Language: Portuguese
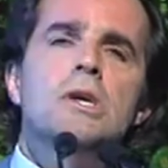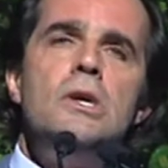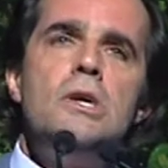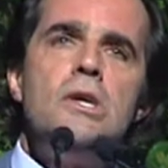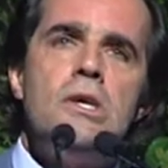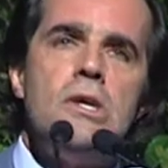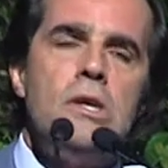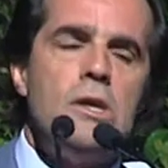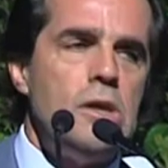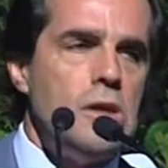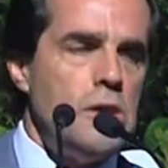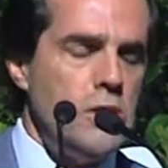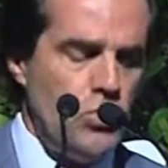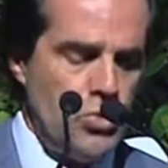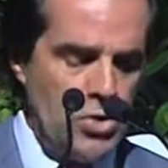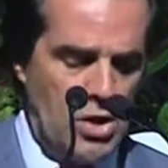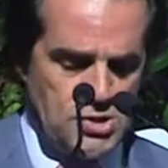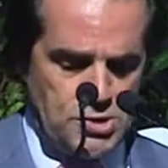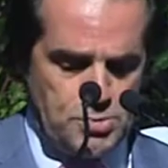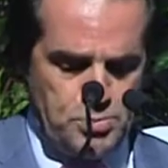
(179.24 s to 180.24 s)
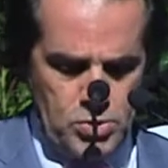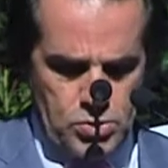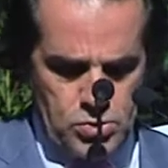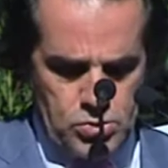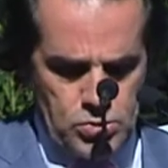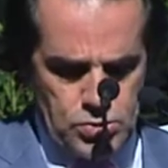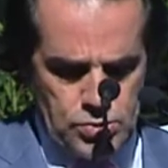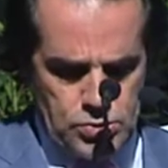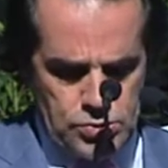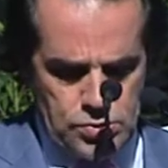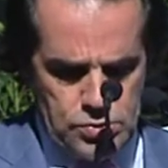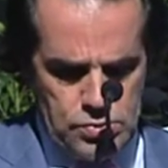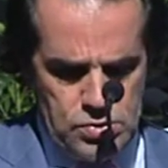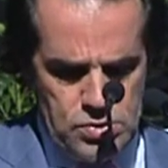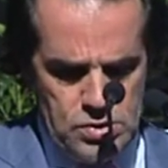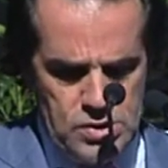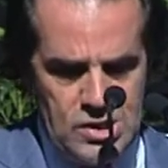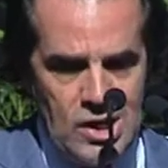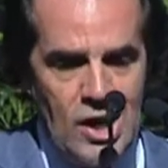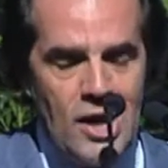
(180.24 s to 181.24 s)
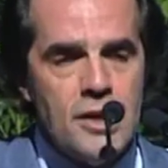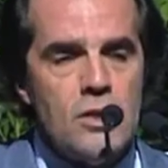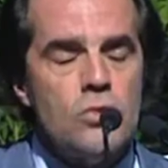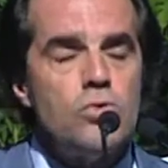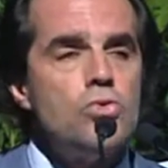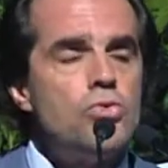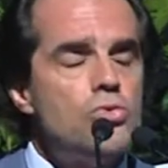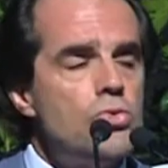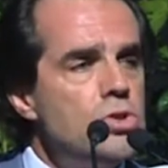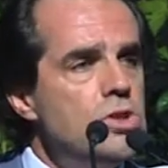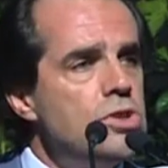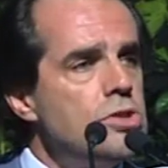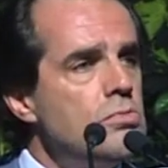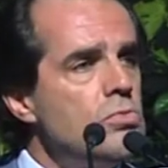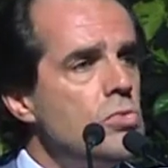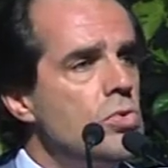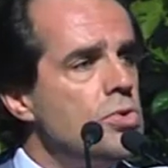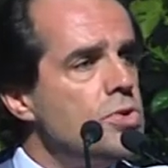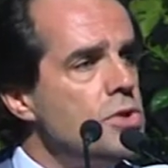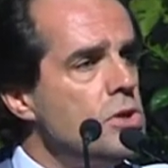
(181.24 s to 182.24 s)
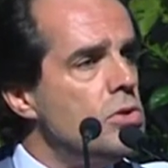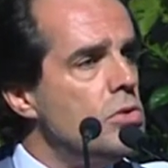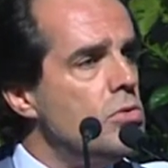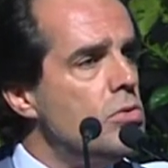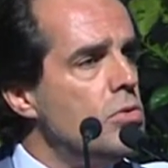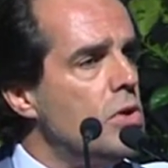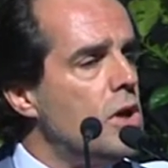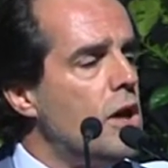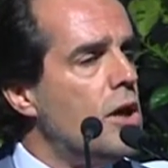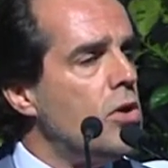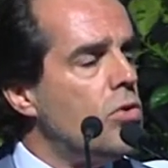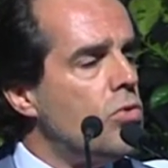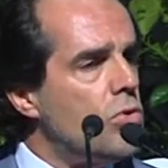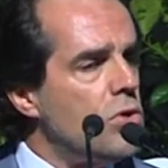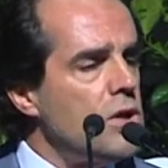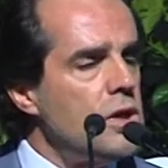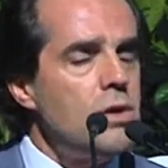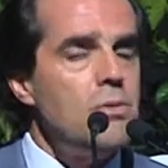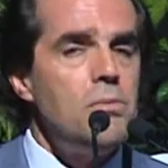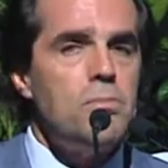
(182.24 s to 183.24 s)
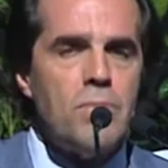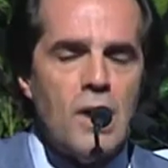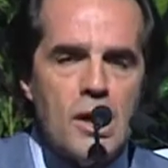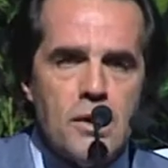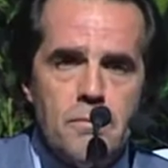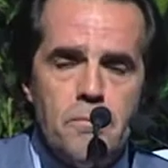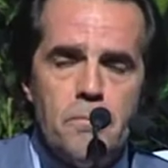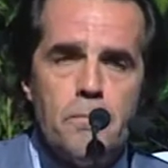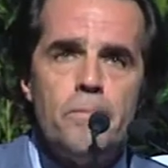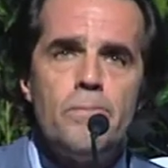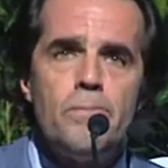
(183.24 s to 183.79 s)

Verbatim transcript: que o nosso percurso na área do turismo continue a correr bem.